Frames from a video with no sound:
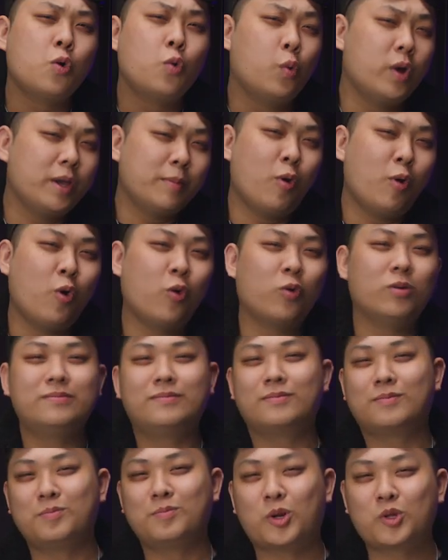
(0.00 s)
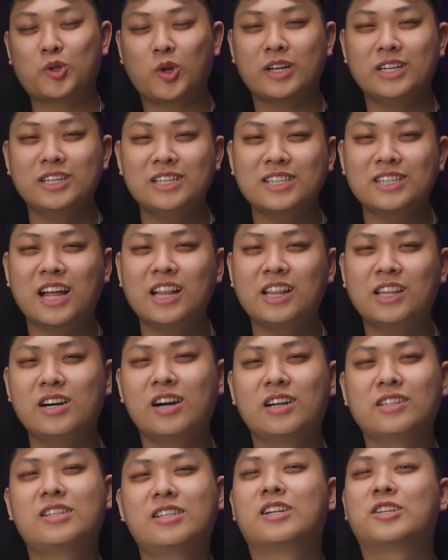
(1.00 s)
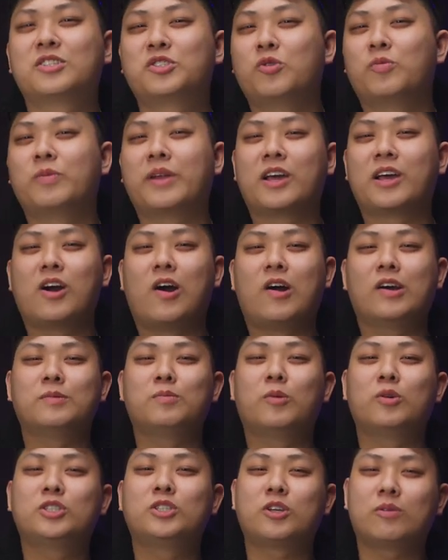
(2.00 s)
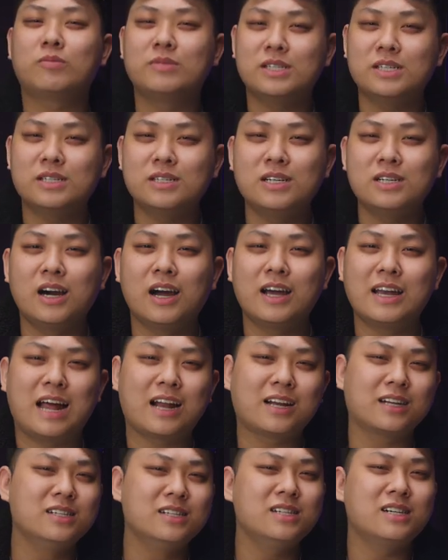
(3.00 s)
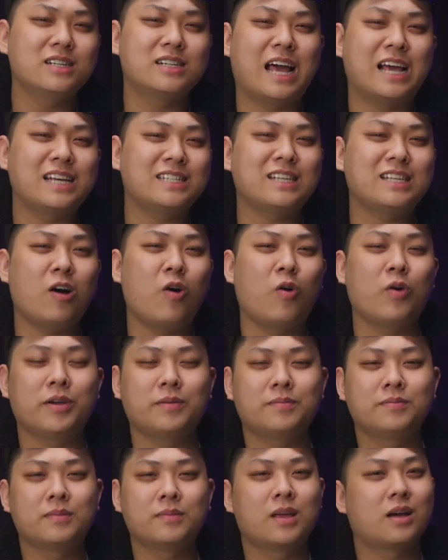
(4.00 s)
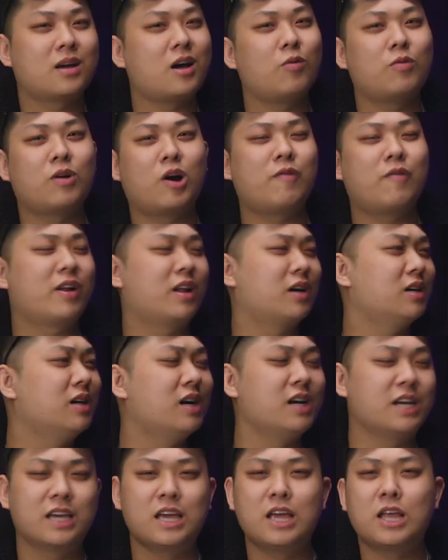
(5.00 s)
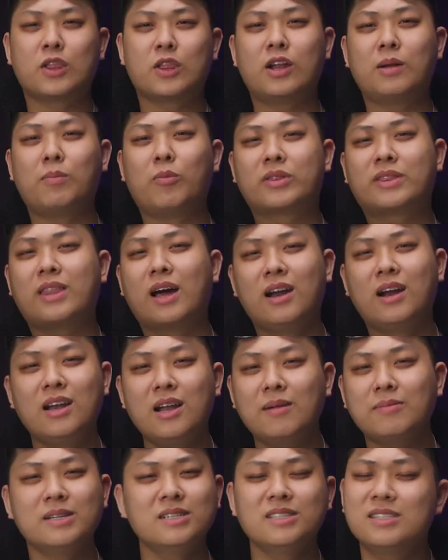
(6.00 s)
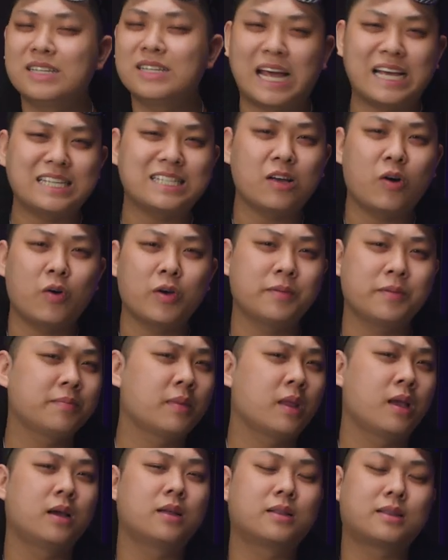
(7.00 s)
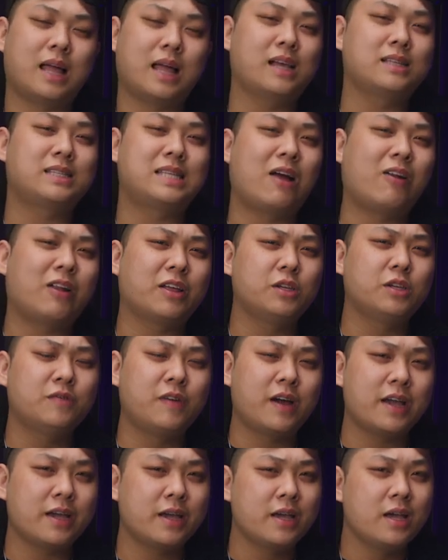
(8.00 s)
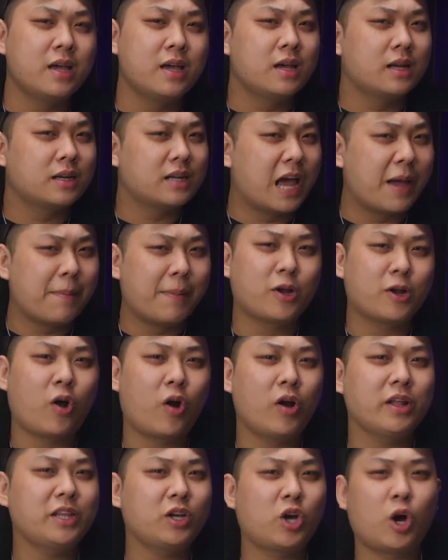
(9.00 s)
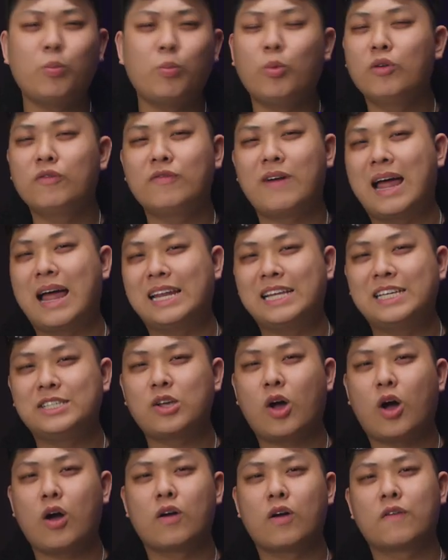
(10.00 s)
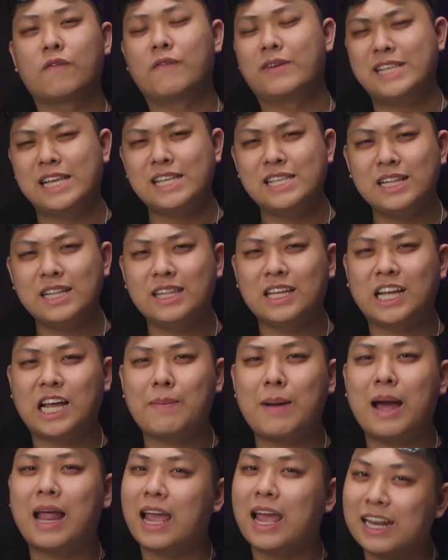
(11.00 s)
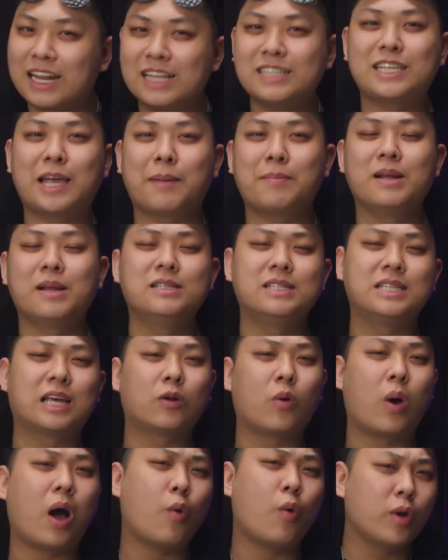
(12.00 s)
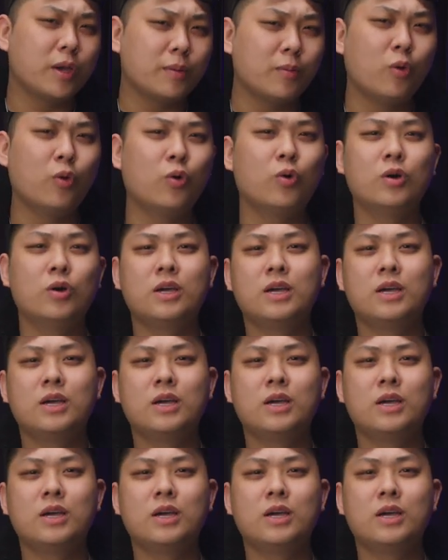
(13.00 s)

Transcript: Weibo, một thuật ngữ thân thương thường được dùng để gọi một trong những người đang đứng ở đáy xã hội. Không, không phải là người, nó là một tầng lớp đứng dưới đáy xã hội. Tại sao lại như vậy? Để mà nói thì có muôn vàn lý do và nhanh nhất thì các bạn hãy nên xem đơn giản hóa Weibo